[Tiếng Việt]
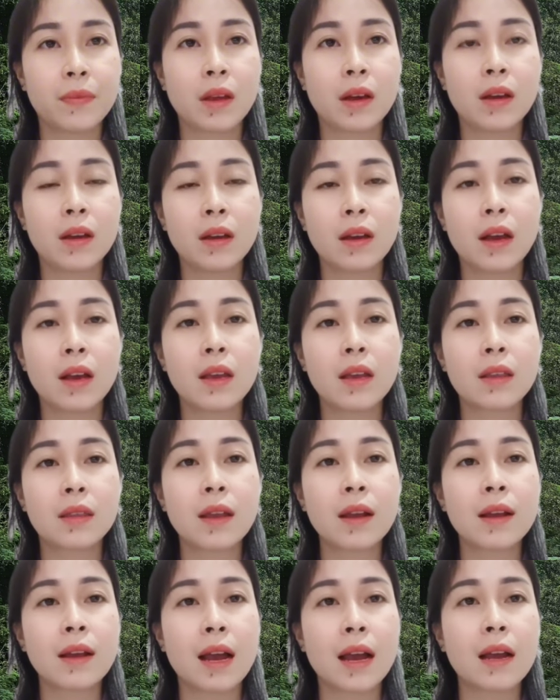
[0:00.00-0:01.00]
đó cái
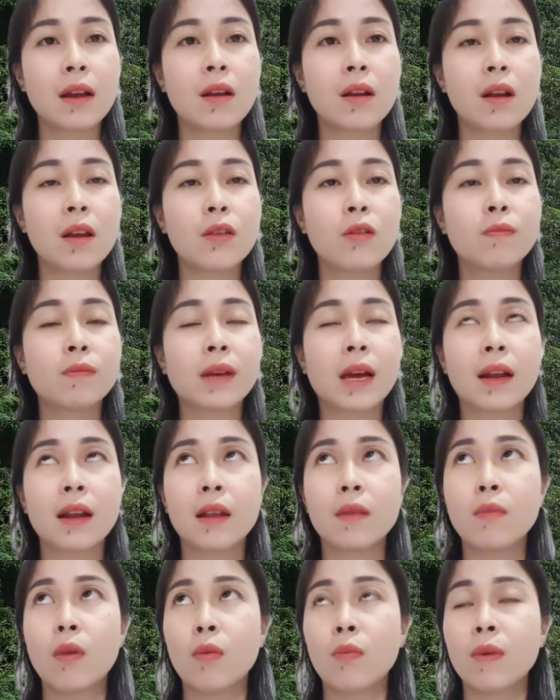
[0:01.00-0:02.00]
tất cả cái đó để chúng ta
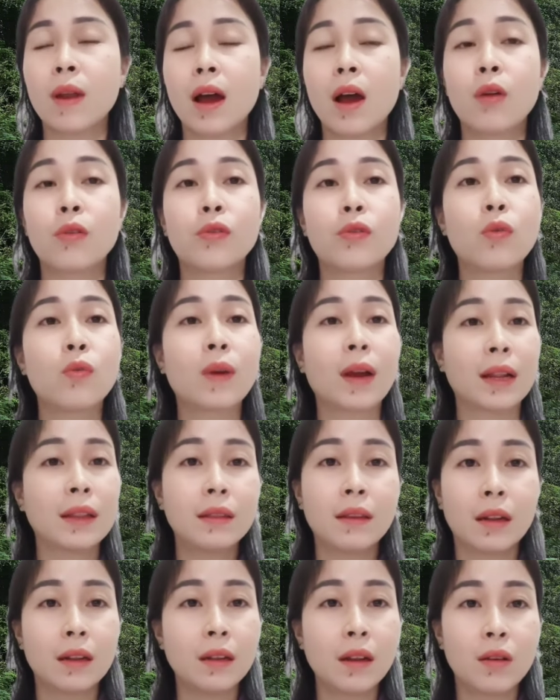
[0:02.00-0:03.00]
để một là hồi chuông
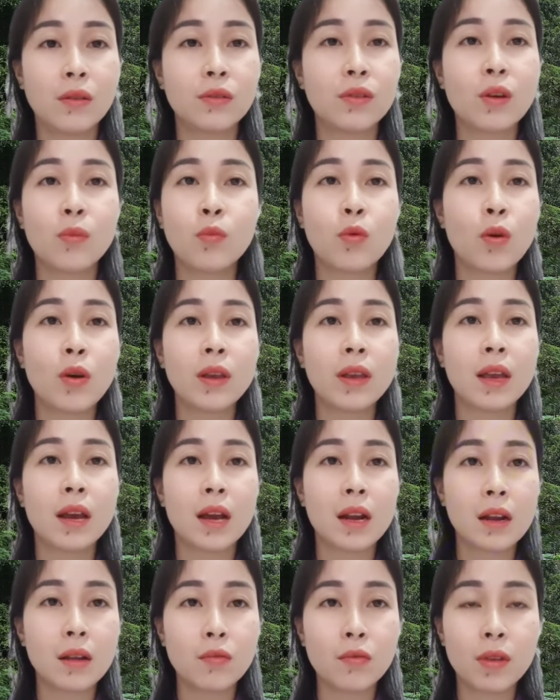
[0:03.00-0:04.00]
cảnh tỉnh thôi chứ không có gì
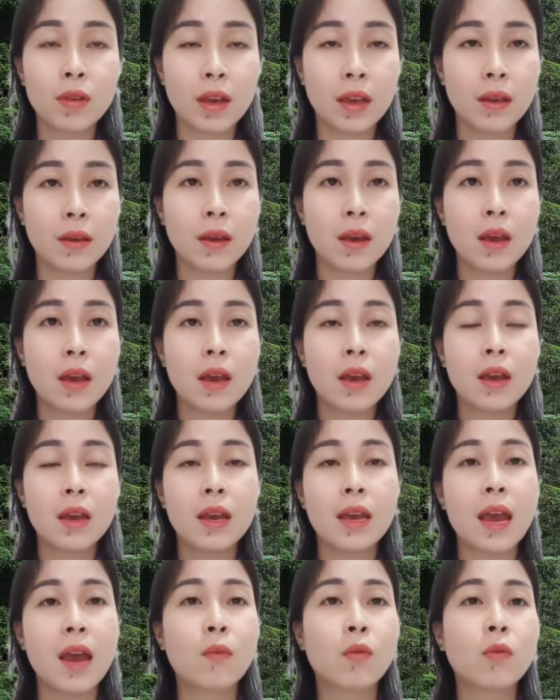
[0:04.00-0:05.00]
hết đó quý vị
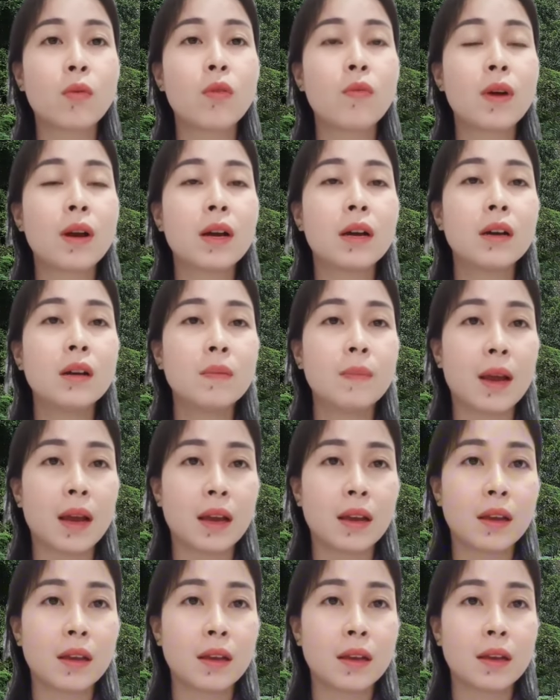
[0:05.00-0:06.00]
thì em cũng có quá khứ mà
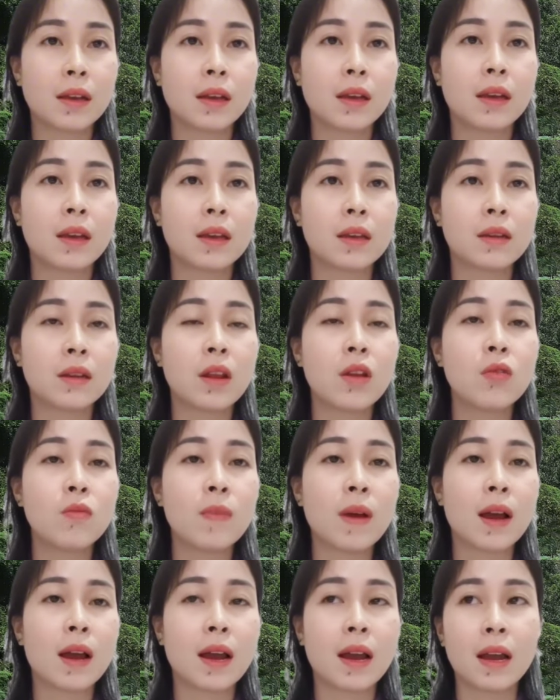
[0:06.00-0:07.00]
thì nếu
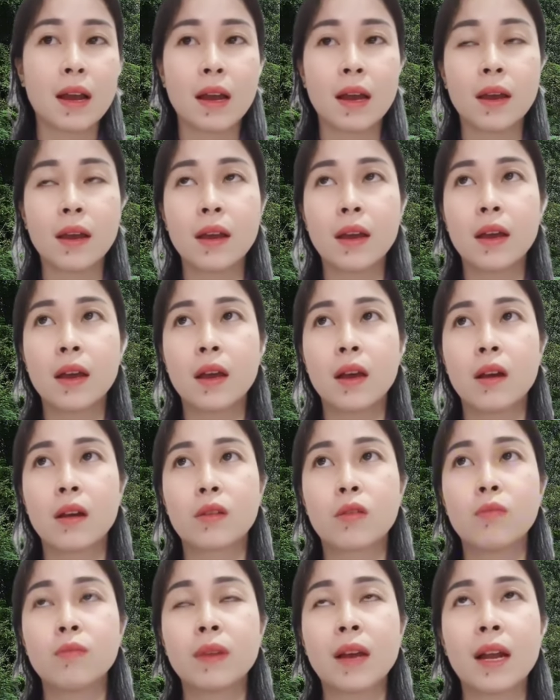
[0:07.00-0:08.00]
mà à,
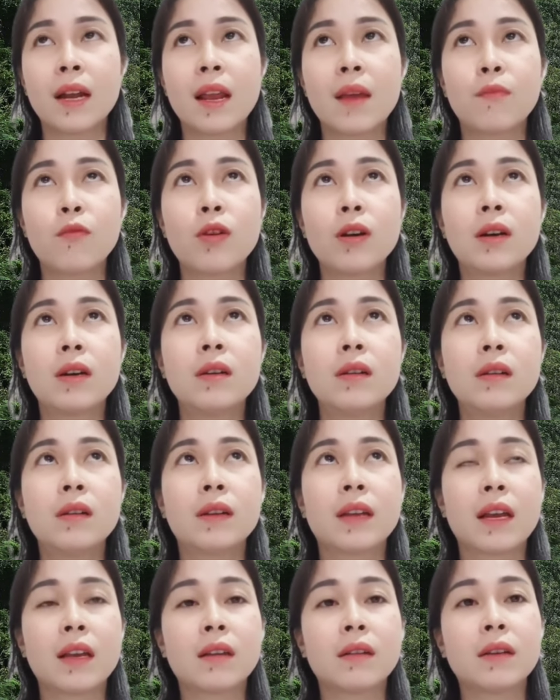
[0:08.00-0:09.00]
chúng ta đem quá khứ người
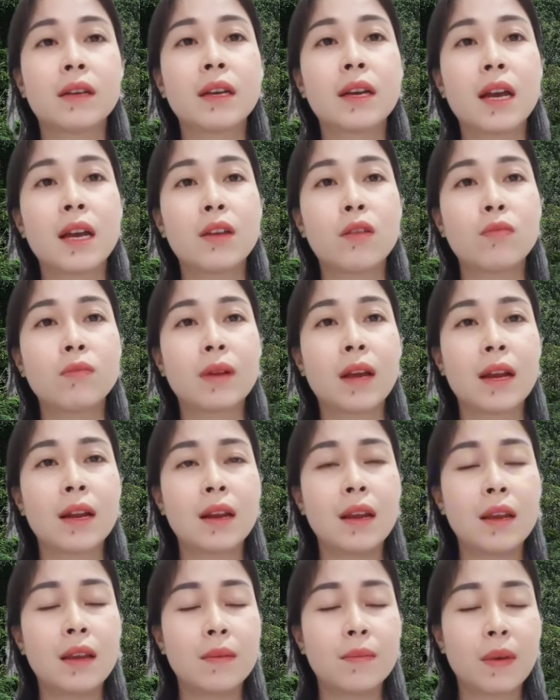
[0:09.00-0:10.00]
này người kia hay chúng ta
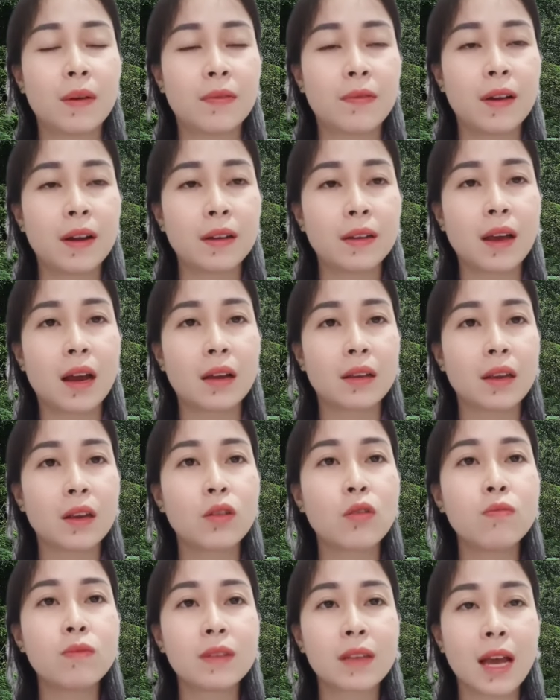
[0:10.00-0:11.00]
đi mà phân trần chuyện
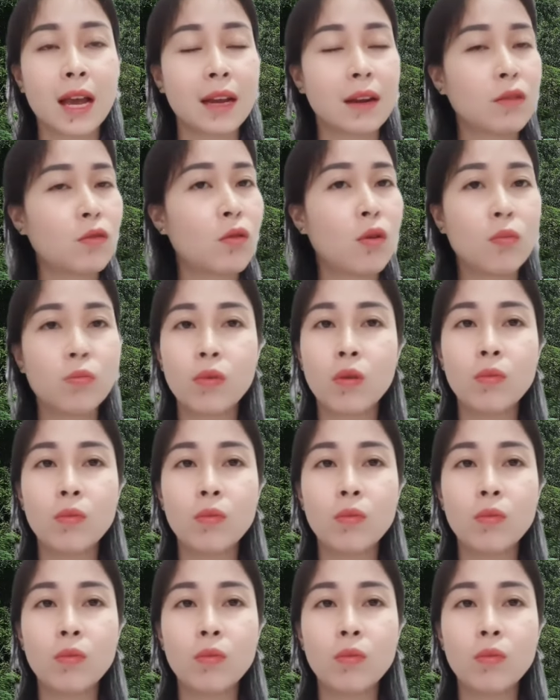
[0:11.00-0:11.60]
đúng sai nó cũng không